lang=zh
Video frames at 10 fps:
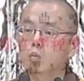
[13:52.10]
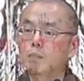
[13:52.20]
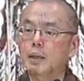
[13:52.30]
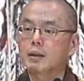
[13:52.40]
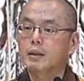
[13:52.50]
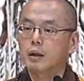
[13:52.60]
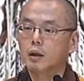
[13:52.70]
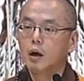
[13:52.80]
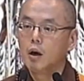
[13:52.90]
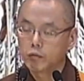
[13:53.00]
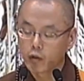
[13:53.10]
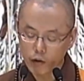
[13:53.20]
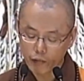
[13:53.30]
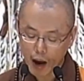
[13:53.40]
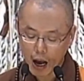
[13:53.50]
无边的。
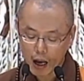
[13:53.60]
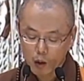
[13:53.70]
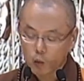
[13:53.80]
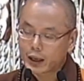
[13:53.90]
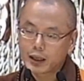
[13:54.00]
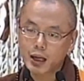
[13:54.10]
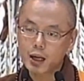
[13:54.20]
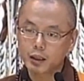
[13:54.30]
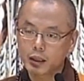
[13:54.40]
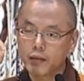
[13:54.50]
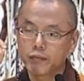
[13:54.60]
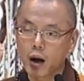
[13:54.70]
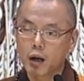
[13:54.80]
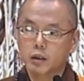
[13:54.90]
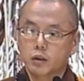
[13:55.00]
佛法伟大的地
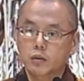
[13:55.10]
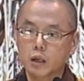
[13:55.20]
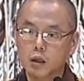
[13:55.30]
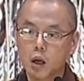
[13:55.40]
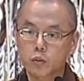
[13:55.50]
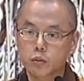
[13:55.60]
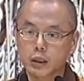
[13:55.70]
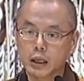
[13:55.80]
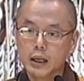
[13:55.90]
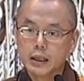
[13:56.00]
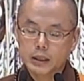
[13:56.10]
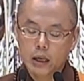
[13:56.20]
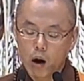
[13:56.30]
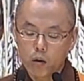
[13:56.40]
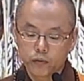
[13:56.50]
方就是要告诉你
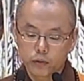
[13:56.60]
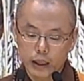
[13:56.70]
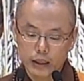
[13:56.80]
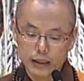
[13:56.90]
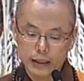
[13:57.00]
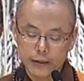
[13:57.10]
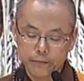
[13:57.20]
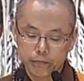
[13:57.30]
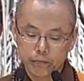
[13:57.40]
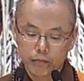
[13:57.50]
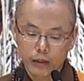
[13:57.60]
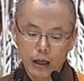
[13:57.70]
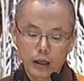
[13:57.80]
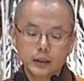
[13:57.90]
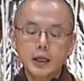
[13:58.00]
调伏你的心。
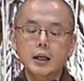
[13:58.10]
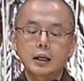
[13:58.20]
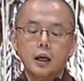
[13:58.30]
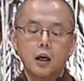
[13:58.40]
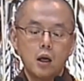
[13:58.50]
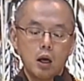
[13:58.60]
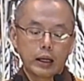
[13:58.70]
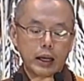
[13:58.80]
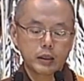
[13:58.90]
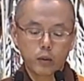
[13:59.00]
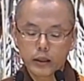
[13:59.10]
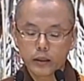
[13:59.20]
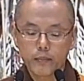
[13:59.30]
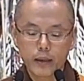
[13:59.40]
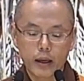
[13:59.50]
第二个，看着幻
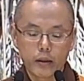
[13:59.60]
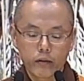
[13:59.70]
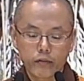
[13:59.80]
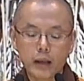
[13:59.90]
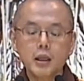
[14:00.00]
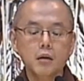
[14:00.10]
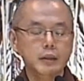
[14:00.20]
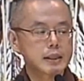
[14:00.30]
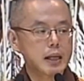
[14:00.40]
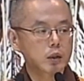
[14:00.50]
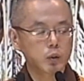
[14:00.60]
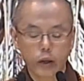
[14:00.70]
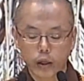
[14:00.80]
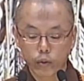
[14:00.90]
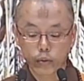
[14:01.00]
灯片，烦恼的相
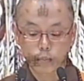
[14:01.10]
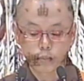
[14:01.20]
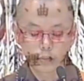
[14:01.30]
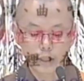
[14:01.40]
对就是菩